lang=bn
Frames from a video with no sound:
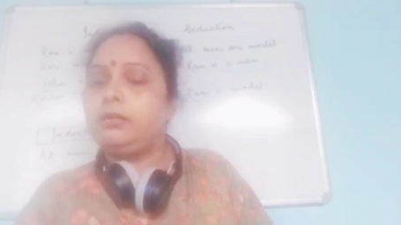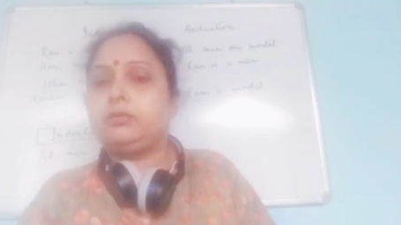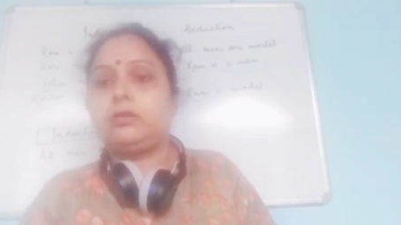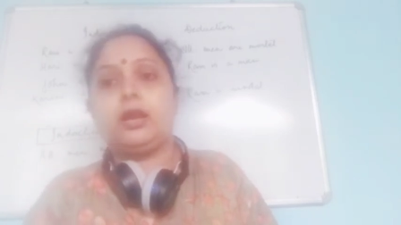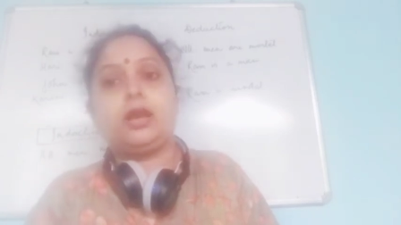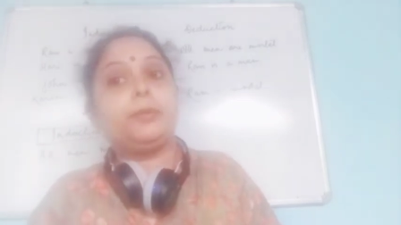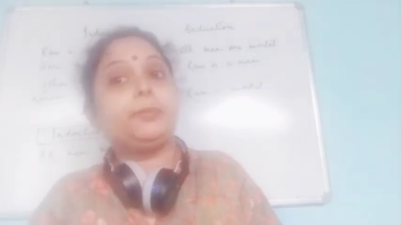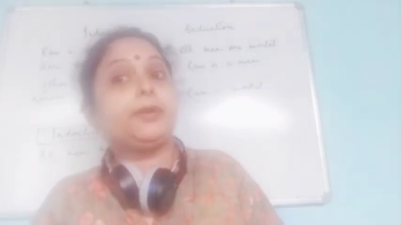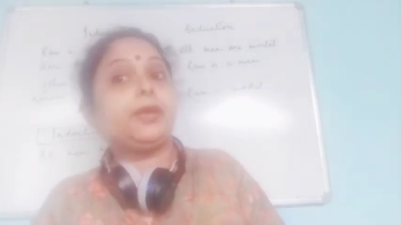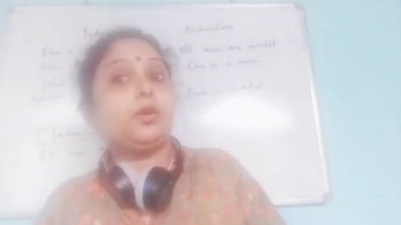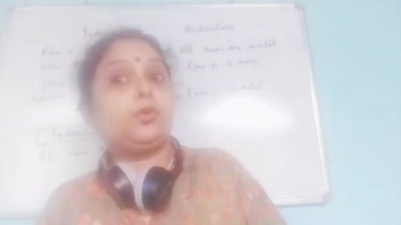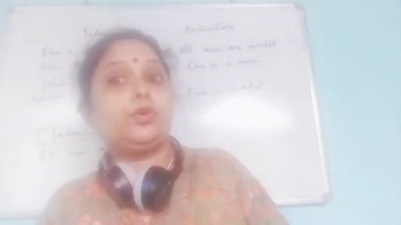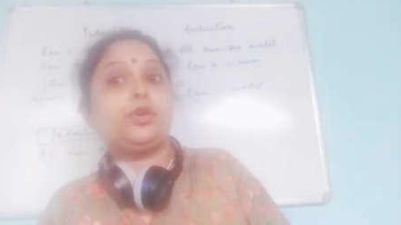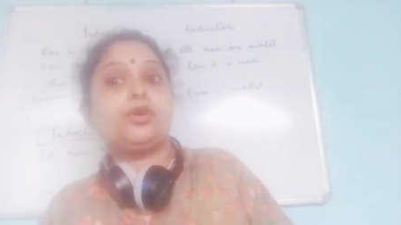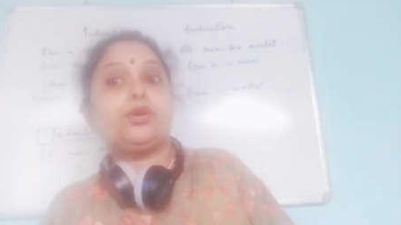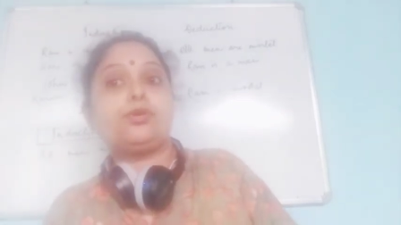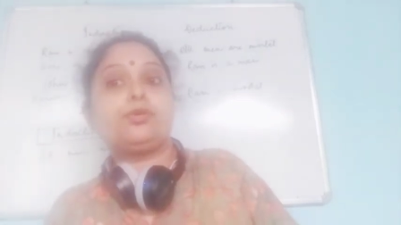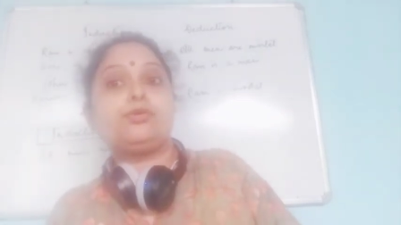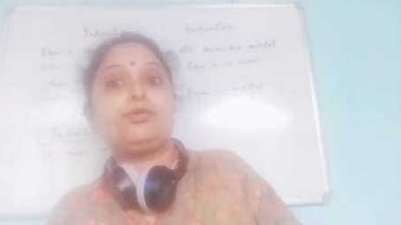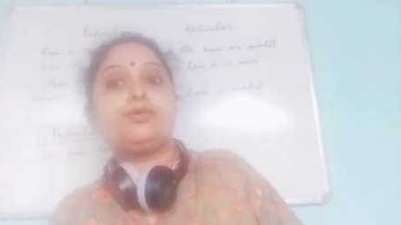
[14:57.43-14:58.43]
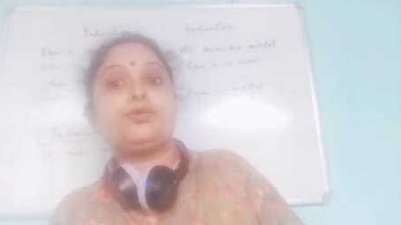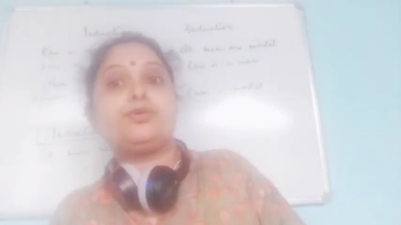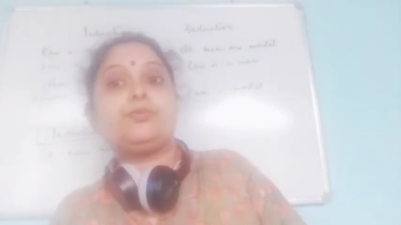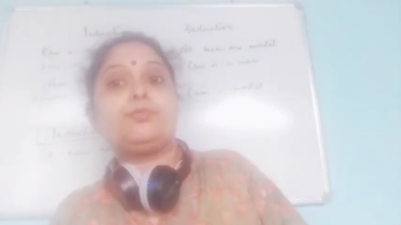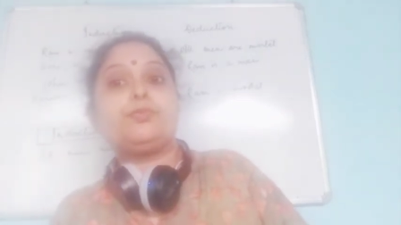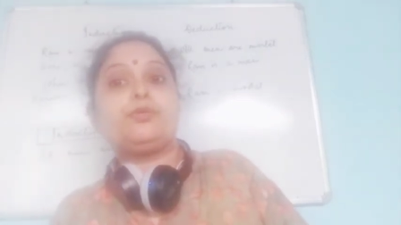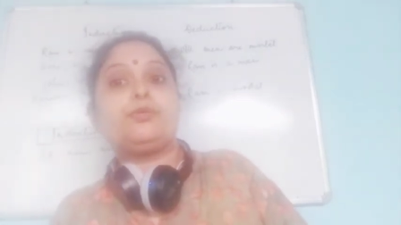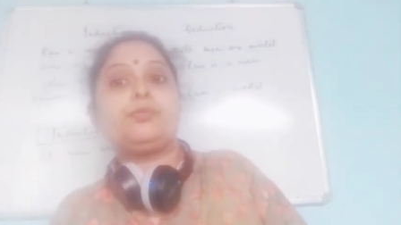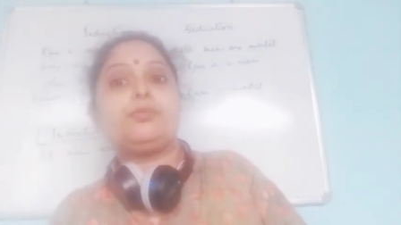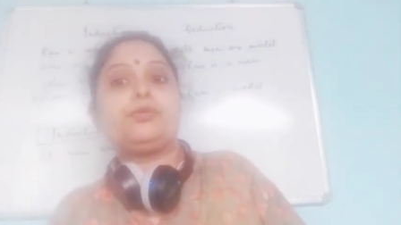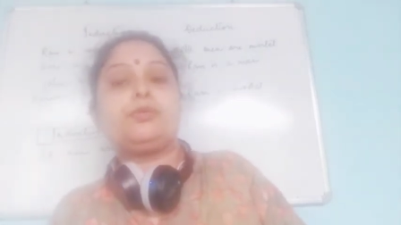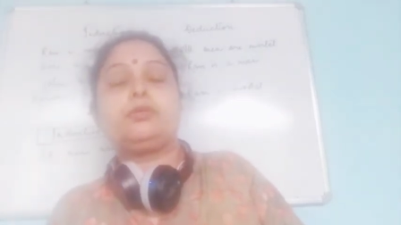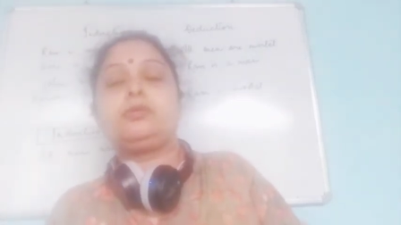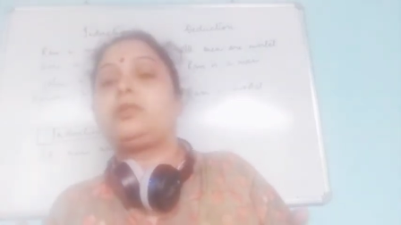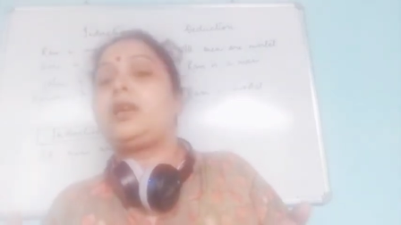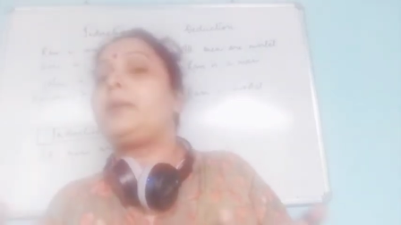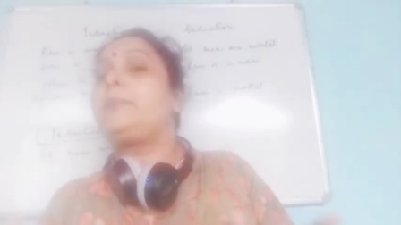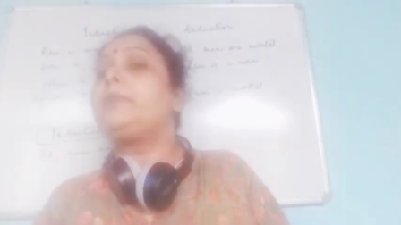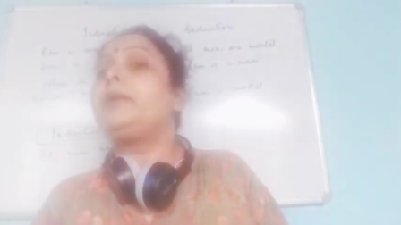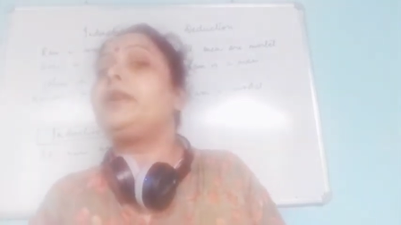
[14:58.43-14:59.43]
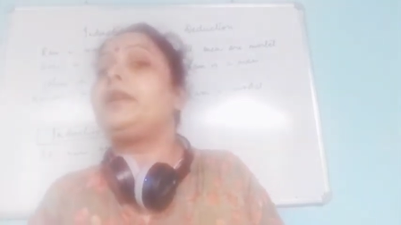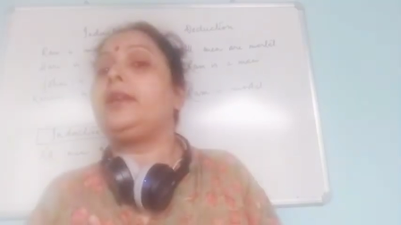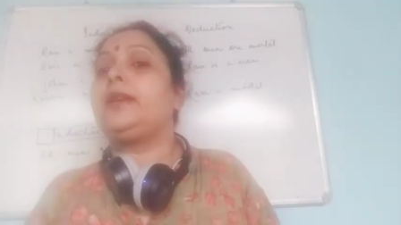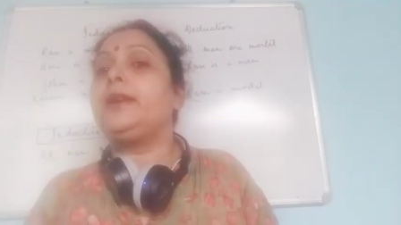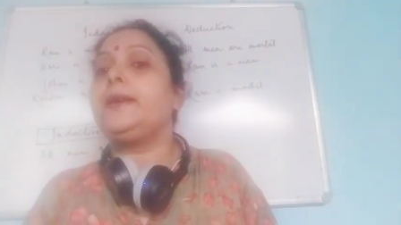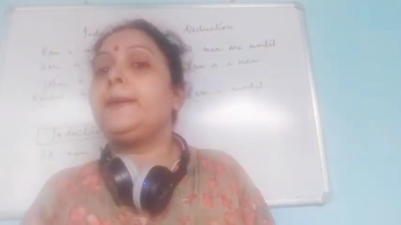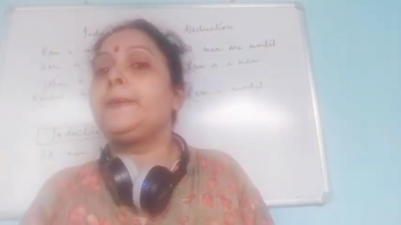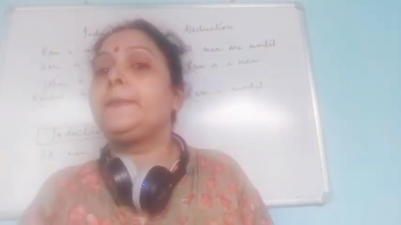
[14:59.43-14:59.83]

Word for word: তাহলে আমি কী করে কনক্লুশন করবো তার মানে